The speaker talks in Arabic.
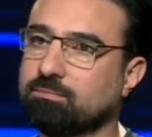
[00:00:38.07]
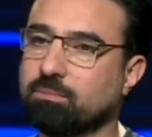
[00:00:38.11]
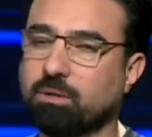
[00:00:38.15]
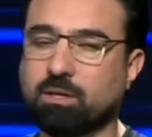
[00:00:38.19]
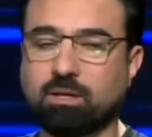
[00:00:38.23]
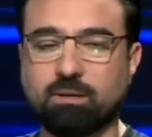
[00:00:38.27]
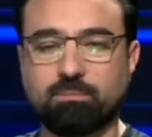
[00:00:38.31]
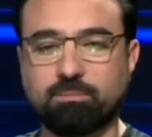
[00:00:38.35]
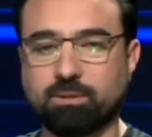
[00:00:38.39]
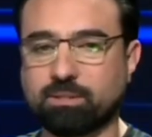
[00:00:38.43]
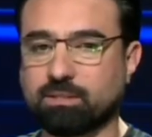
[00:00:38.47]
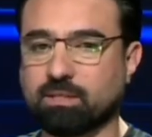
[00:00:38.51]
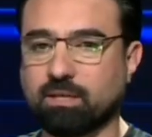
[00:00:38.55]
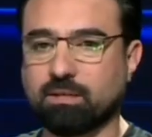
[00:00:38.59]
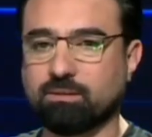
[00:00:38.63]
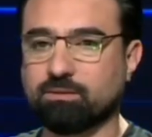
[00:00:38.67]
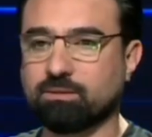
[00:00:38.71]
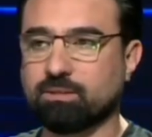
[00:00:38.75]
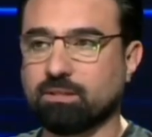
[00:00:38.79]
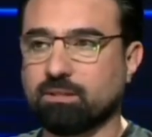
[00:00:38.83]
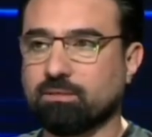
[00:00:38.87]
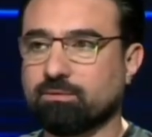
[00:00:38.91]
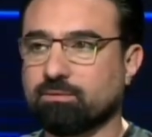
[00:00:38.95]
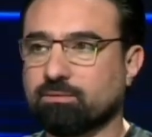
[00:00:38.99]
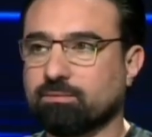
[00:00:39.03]
بس انا
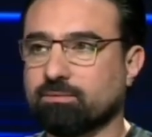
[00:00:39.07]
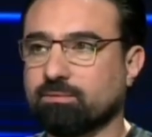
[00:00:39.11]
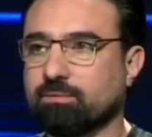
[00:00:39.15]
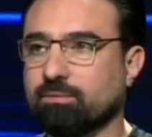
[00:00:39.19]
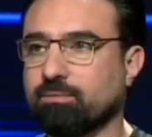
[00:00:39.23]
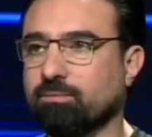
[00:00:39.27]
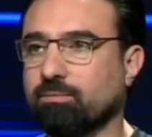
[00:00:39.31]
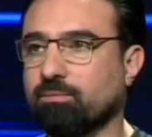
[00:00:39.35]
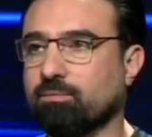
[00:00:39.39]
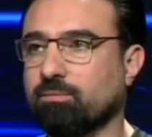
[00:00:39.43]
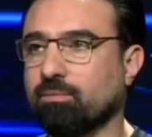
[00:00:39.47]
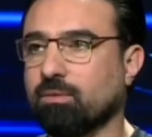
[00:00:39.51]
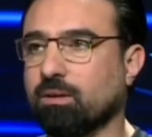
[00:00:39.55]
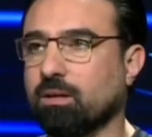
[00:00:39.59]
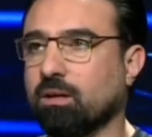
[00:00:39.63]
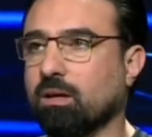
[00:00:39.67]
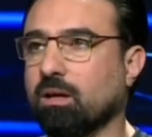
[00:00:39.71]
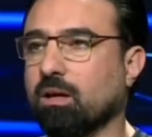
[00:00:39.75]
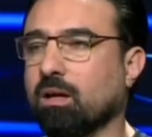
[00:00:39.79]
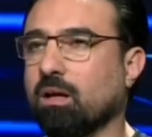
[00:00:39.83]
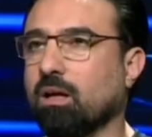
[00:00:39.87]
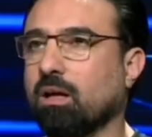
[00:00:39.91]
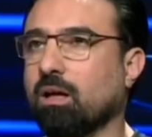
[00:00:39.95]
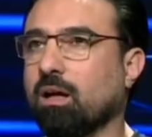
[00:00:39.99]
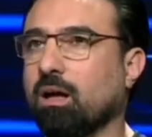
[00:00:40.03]
وسيف
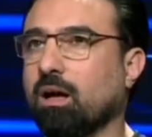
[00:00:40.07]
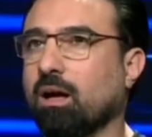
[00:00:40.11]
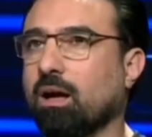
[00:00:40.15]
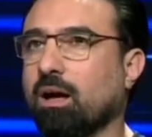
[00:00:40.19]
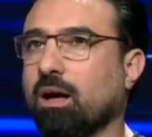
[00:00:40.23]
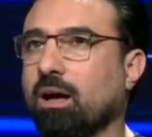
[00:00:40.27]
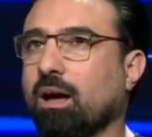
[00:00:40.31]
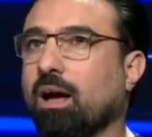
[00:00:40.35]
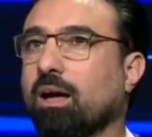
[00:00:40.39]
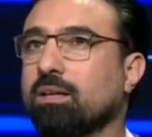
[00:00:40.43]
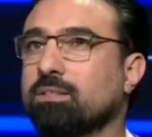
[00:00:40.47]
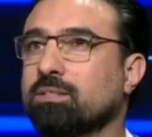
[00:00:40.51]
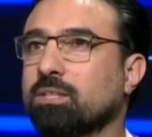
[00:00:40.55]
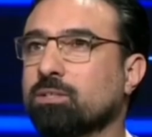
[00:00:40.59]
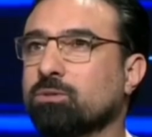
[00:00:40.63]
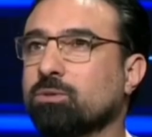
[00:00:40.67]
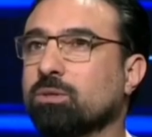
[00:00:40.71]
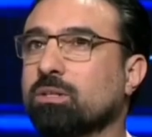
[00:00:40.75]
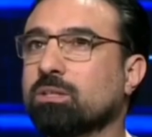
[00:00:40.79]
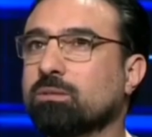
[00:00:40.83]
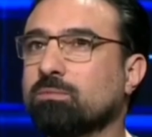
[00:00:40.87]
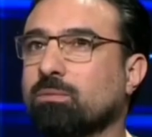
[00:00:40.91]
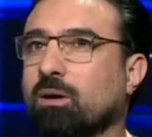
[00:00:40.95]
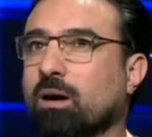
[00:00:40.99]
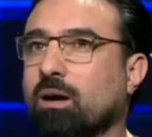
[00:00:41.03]
هسه شو
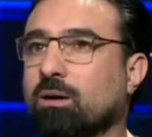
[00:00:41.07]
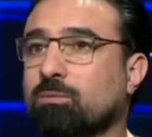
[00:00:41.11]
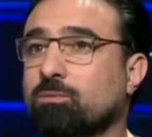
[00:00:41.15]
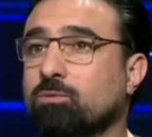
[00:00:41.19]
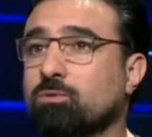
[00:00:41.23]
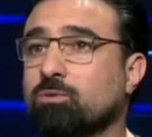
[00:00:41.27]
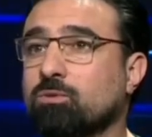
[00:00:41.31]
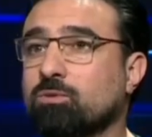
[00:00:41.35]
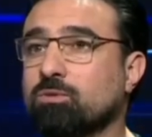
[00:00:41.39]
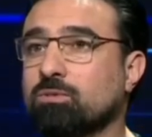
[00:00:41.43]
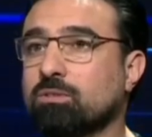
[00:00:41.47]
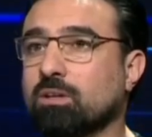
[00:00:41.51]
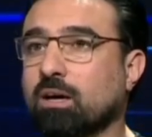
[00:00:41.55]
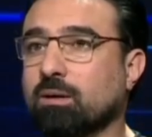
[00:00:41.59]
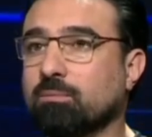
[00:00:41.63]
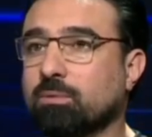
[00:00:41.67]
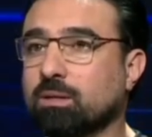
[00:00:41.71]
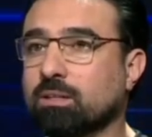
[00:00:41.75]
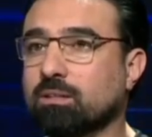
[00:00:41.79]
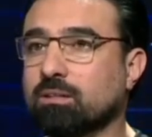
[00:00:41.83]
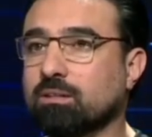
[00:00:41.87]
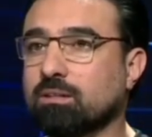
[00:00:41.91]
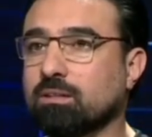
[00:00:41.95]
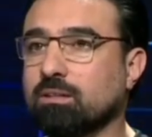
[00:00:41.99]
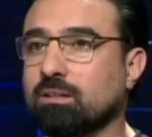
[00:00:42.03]
وقت ما اموت
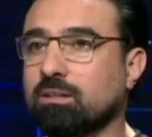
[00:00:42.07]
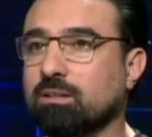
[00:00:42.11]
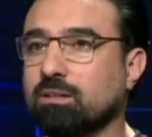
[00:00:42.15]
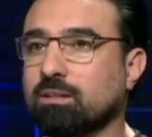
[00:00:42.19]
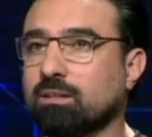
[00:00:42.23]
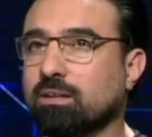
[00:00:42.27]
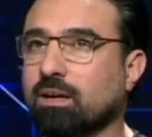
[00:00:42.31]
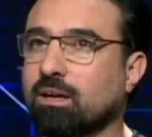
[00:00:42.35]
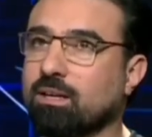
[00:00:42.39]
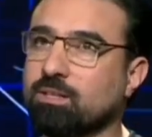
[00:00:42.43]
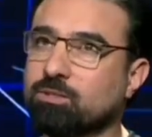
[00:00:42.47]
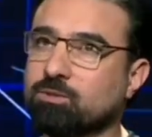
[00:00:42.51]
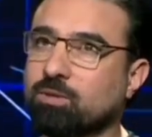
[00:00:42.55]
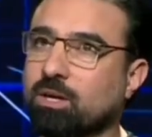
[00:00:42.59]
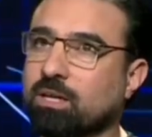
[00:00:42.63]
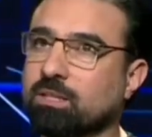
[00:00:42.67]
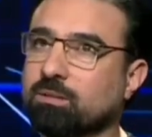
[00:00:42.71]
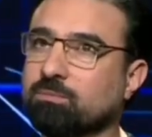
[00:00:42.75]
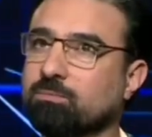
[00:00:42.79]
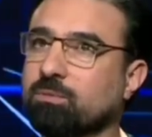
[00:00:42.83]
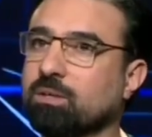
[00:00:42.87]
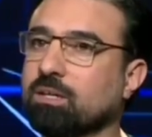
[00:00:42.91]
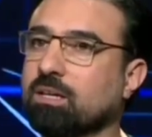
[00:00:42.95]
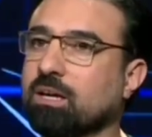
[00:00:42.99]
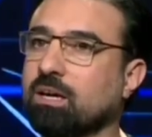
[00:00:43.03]
ابطل خلي يجي واحد
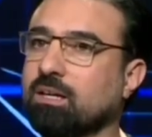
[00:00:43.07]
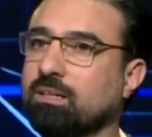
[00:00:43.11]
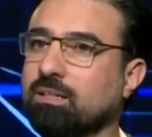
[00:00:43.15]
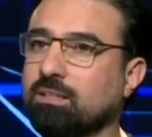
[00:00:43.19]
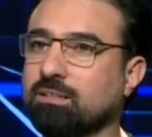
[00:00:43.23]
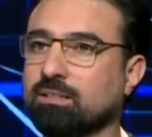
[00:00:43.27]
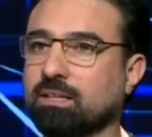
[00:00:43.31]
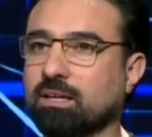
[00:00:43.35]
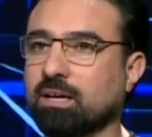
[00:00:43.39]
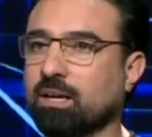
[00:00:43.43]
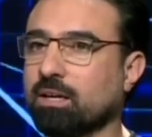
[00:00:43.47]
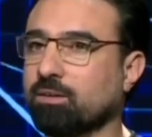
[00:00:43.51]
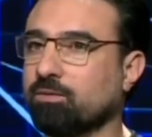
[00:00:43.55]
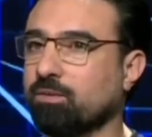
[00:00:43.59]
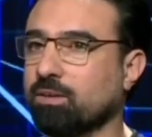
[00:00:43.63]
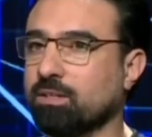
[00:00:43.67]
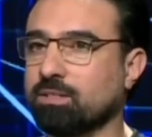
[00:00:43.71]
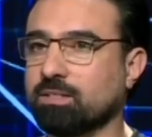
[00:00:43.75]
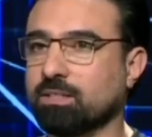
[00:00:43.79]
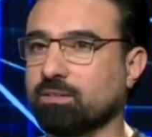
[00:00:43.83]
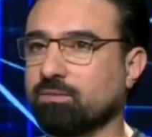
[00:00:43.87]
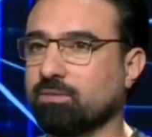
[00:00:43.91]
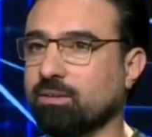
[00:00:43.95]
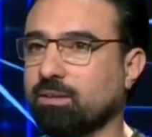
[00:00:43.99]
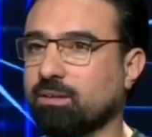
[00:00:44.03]
بمكان عنده غير
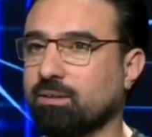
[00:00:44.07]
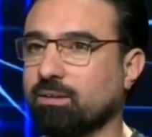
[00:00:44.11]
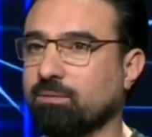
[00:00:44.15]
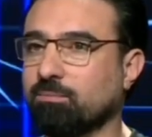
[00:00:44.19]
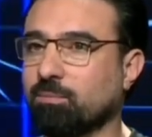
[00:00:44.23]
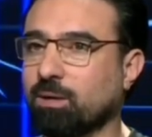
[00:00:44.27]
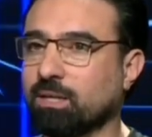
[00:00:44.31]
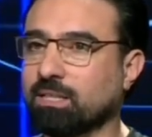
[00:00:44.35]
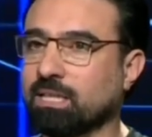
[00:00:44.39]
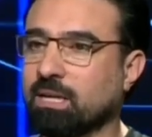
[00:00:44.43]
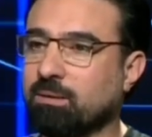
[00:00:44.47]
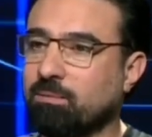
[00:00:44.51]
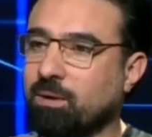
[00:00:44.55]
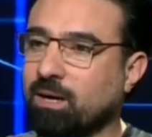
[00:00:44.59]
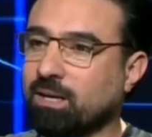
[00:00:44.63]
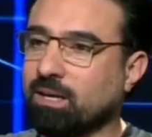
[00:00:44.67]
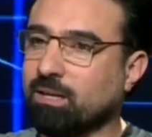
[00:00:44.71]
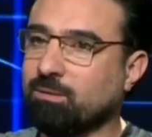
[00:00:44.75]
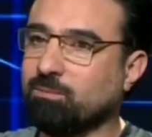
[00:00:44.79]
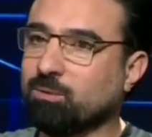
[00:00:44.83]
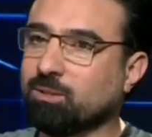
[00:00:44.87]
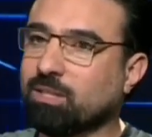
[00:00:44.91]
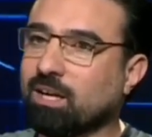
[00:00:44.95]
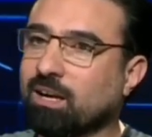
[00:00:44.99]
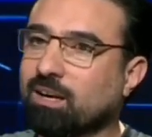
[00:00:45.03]
فلسفه زين ما دام انا
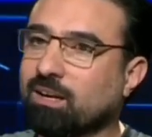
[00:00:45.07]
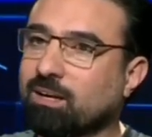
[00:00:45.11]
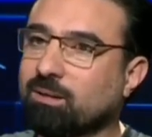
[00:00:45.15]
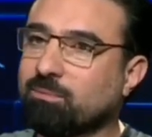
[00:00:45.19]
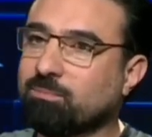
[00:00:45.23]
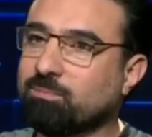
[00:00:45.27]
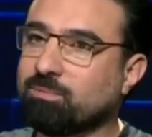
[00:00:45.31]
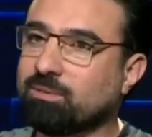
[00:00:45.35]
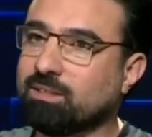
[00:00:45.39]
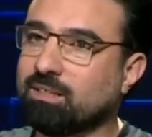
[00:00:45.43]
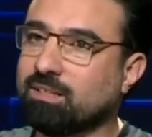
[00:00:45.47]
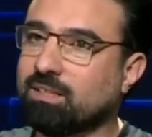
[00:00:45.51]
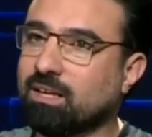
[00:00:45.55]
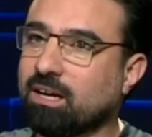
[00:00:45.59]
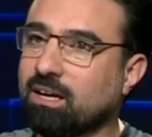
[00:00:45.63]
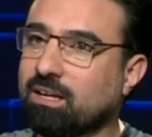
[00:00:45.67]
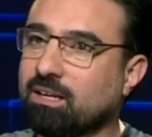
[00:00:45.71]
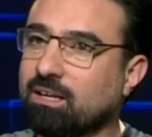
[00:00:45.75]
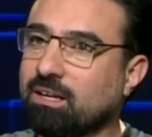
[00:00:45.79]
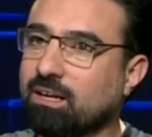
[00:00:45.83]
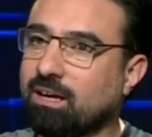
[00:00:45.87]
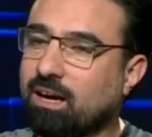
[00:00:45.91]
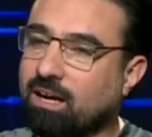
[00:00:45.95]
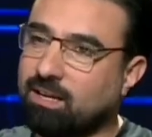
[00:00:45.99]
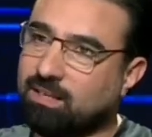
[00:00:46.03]
المدرب هنا
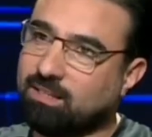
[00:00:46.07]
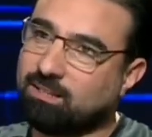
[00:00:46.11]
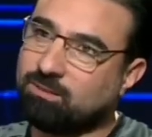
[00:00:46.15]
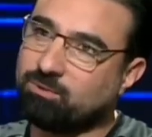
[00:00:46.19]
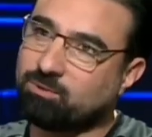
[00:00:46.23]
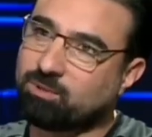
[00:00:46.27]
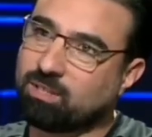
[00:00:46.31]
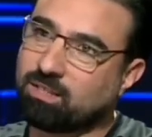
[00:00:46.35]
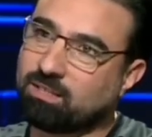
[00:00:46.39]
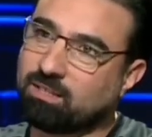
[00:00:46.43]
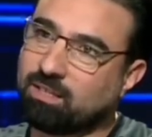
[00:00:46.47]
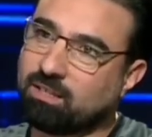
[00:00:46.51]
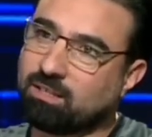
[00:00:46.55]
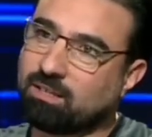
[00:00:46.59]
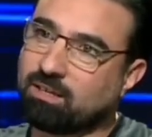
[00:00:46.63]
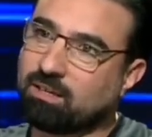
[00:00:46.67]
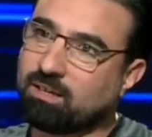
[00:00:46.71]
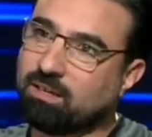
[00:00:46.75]
أنا, إيه. عندي وجهه نظر